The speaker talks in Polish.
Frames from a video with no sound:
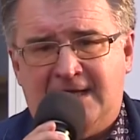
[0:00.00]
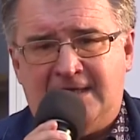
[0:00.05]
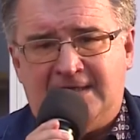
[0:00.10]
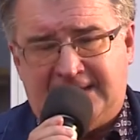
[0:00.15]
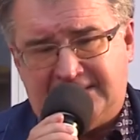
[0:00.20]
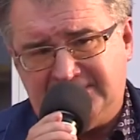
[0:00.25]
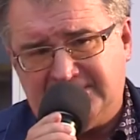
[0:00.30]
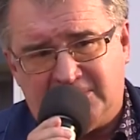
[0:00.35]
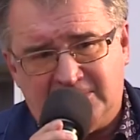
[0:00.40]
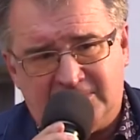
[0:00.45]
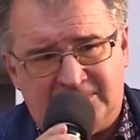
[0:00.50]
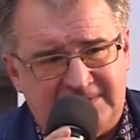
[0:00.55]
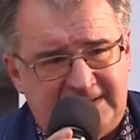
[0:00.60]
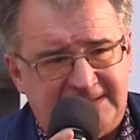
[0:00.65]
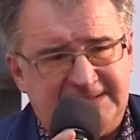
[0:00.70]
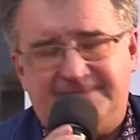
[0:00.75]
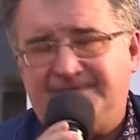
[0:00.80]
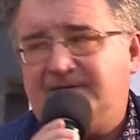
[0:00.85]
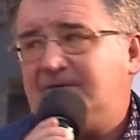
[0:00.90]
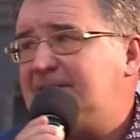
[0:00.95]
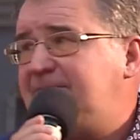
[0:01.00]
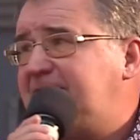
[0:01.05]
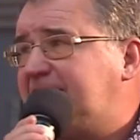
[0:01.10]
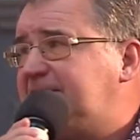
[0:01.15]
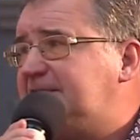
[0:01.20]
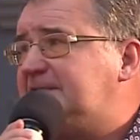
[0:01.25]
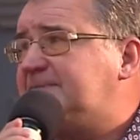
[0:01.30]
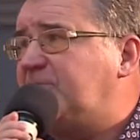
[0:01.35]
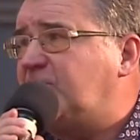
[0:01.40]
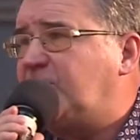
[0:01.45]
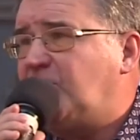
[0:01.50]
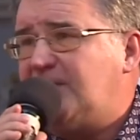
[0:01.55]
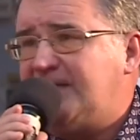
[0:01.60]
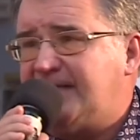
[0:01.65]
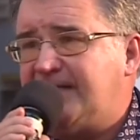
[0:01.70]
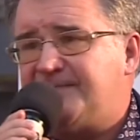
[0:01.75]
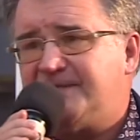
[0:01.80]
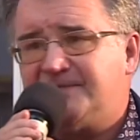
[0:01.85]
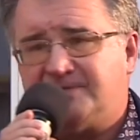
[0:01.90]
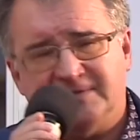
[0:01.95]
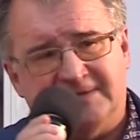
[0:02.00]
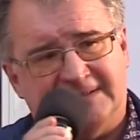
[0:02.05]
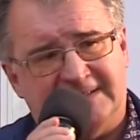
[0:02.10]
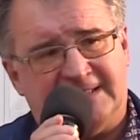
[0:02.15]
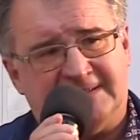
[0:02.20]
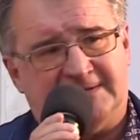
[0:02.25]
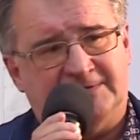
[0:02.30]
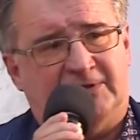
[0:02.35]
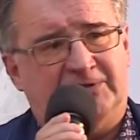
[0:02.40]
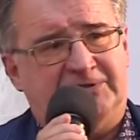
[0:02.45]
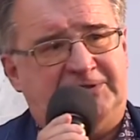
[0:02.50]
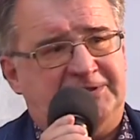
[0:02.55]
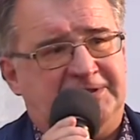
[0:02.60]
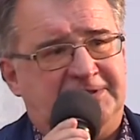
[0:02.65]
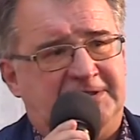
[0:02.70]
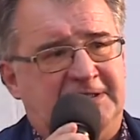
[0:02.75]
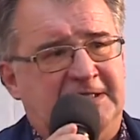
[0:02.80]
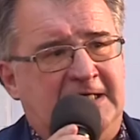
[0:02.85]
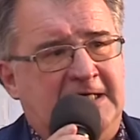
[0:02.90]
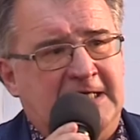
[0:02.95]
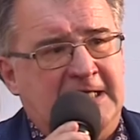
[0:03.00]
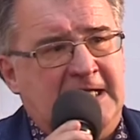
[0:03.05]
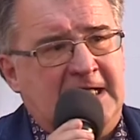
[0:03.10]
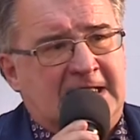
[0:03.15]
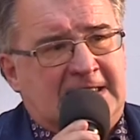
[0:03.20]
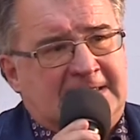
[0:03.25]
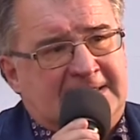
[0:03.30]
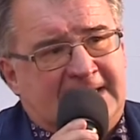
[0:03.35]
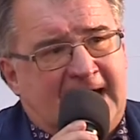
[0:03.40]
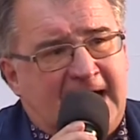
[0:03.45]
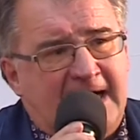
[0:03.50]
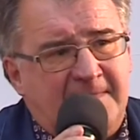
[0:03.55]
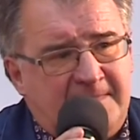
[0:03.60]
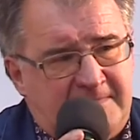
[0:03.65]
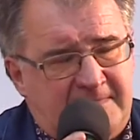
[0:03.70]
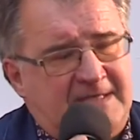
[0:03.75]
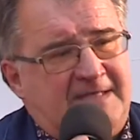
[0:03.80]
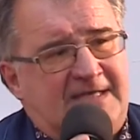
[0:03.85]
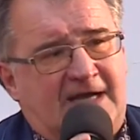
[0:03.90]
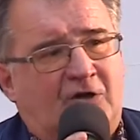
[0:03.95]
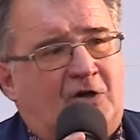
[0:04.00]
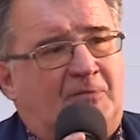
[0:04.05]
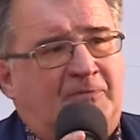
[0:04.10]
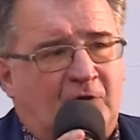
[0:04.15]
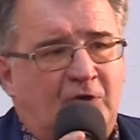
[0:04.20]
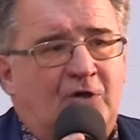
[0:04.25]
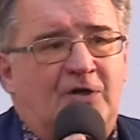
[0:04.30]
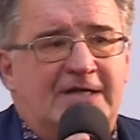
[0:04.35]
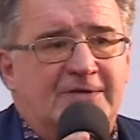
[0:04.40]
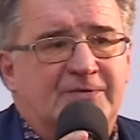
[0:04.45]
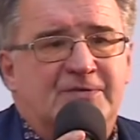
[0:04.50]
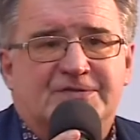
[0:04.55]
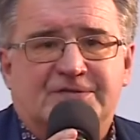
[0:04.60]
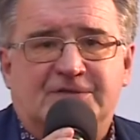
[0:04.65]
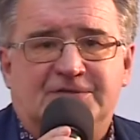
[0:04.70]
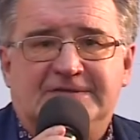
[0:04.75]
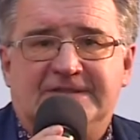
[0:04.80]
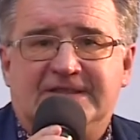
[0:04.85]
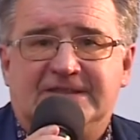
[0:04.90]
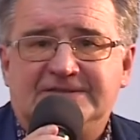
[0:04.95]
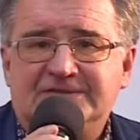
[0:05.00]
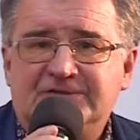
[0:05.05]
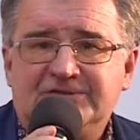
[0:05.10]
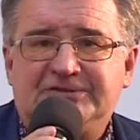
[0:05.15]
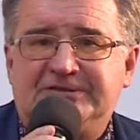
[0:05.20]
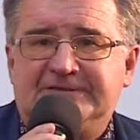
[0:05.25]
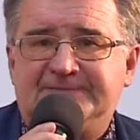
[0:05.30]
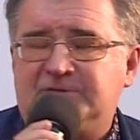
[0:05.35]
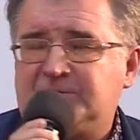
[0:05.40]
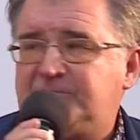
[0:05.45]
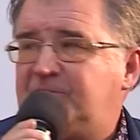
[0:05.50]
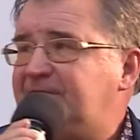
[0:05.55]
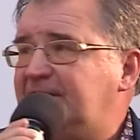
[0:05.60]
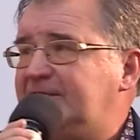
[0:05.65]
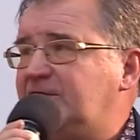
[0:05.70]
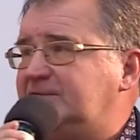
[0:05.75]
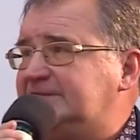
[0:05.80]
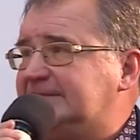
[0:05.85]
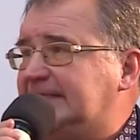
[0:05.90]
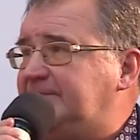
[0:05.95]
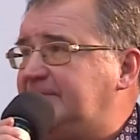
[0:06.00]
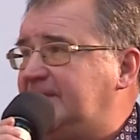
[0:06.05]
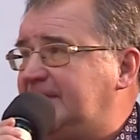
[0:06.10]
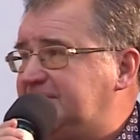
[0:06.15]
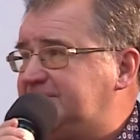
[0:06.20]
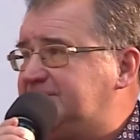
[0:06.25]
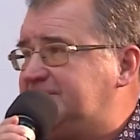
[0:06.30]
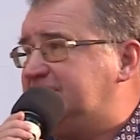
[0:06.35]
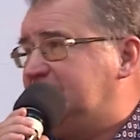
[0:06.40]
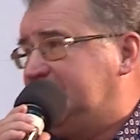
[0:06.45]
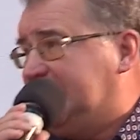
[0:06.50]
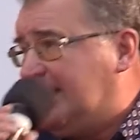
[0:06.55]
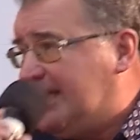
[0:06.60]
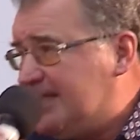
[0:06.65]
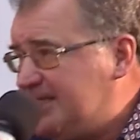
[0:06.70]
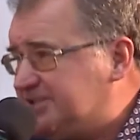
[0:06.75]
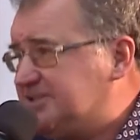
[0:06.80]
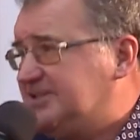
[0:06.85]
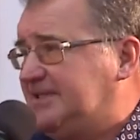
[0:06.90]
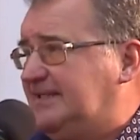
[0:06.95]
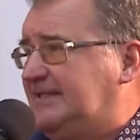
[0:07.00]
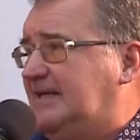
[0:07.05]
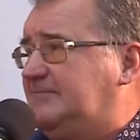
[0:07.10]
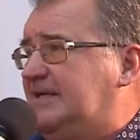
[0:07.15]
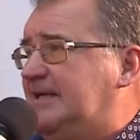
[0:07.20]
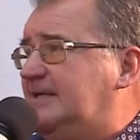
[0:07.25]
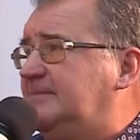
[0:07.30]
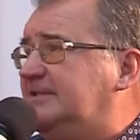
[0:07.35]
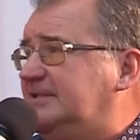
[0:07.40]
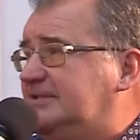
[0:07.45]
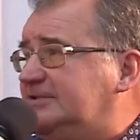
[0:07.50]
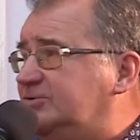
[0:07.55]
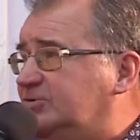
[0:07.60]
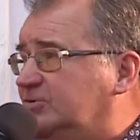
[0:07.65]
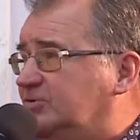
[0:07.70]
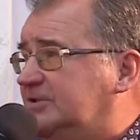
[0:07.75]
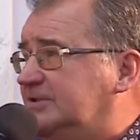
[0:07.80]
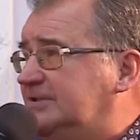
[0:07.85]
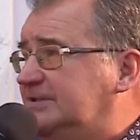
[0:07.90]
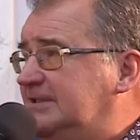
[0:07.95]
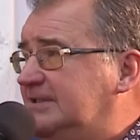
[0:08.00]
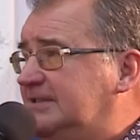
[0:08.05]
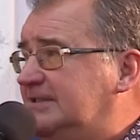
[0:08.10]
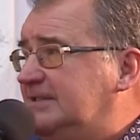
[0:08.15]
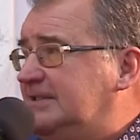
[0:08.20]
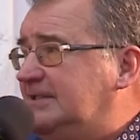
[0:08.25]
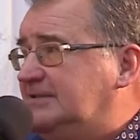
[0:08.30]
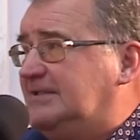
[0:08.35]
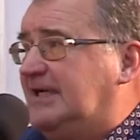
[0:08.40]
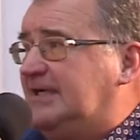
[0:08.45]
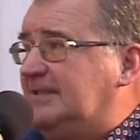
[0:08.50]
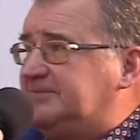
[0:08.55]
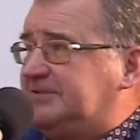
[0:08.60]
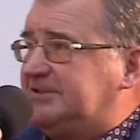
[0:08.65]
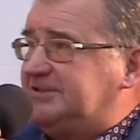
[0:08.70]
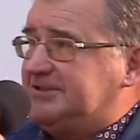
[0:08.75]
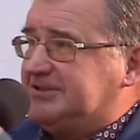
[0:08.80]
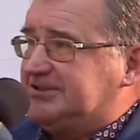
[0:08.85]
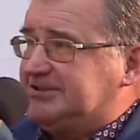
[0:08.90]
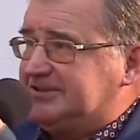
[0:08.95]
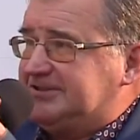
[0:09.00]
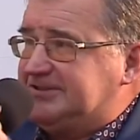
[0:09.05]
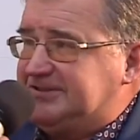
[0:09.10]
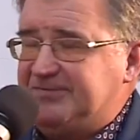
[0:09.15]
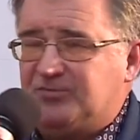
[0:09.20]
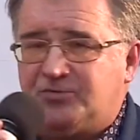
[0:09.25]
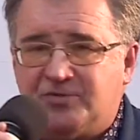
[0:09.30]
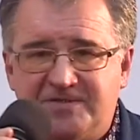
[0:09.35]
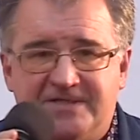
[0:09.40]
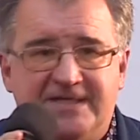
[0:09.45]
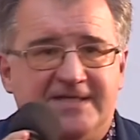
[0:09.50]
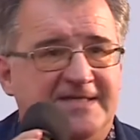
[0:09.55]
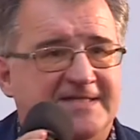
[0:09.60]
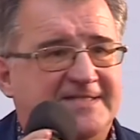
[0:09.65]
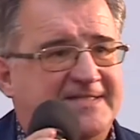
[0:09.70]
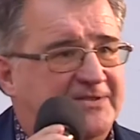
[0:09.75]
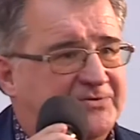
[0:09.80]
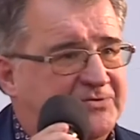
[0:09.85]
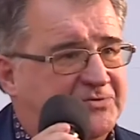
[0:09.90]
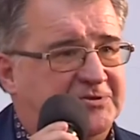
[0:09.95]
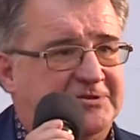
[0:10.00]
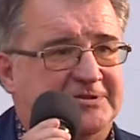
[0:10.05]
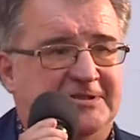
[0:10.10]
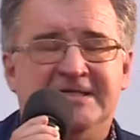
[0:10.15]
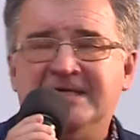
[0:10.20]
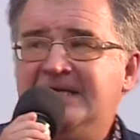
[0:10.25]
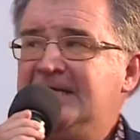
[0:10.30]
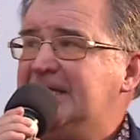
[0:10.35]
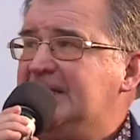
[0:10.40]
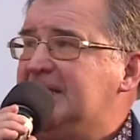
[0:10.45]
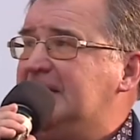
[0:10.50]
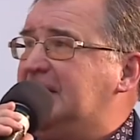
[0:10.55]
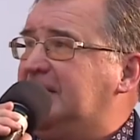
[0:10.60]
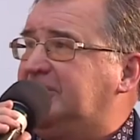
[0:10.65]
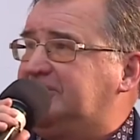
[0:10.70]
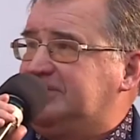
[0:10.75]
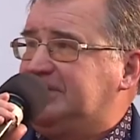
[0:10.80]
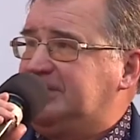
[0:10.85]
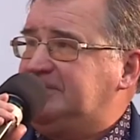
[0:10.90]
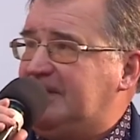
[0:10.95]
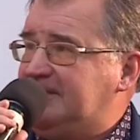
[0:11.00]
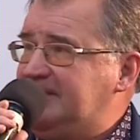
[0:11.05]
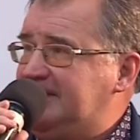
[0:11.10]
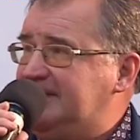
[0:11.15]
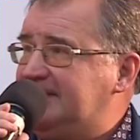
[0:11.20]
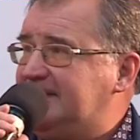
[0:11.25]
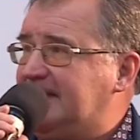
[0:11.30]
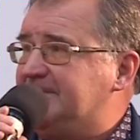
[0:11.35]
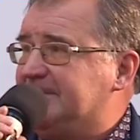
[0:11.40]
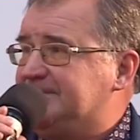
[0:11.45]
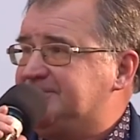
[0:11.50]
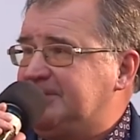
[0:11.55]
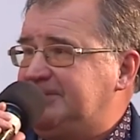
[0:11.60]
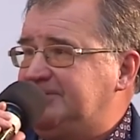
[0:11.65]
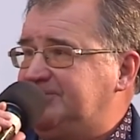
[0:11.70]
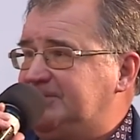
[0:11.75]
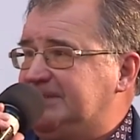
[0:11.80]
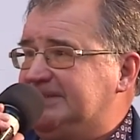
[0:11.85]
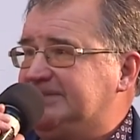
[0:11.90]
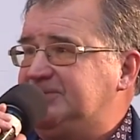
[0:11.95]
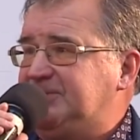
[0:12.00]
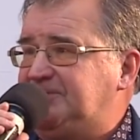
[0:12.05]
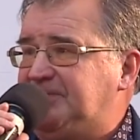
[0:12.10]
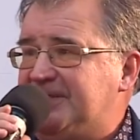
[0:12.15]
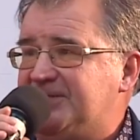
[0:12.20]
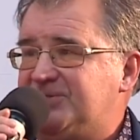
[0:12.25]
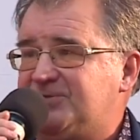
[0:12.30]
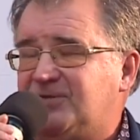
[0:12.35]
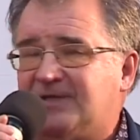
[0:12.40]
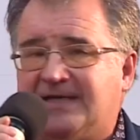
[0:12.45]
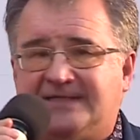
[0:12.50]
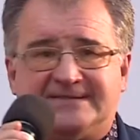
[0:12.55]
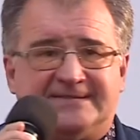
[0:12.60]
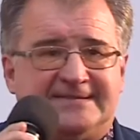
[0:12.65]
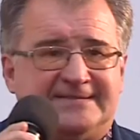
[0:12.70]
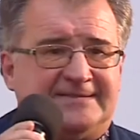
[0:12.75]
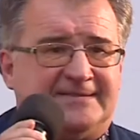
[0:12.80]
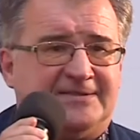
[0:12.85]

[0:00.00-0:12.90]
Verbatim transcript: Ja to nazywałem kiedyś pokoleniem Solidarności. Nam, jako pokoleniu Solidarności, próbowano zabrać należne nam emerytury, no ale przecież ci młodzieńcy, którzy, których pamiętam sprzed 25 lat z